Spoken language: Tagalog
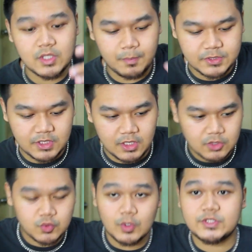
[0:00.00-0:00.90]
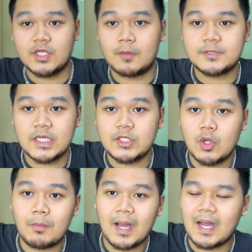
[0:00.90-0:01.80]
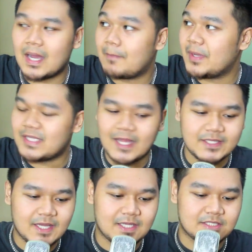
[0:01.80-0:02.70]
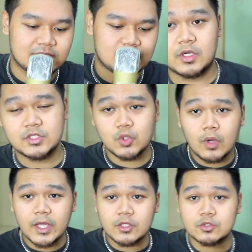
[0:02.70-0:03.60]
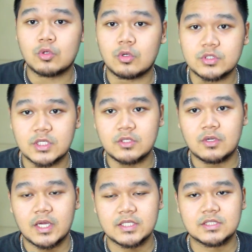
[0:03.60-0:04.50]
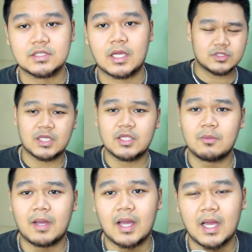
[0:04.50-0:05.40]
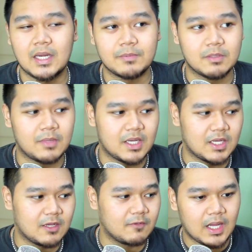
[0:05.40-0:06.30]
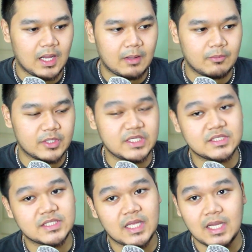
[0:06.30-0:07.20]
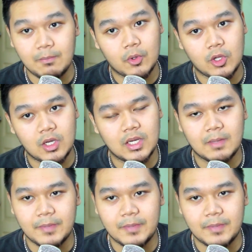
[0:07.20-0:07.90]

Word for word: is up, potatoes? What's up sa inyo mga kapatatas? Okay, so ngayon, turo ko sa inyo guys kung saan kayo makahanap ng mga um, resellable na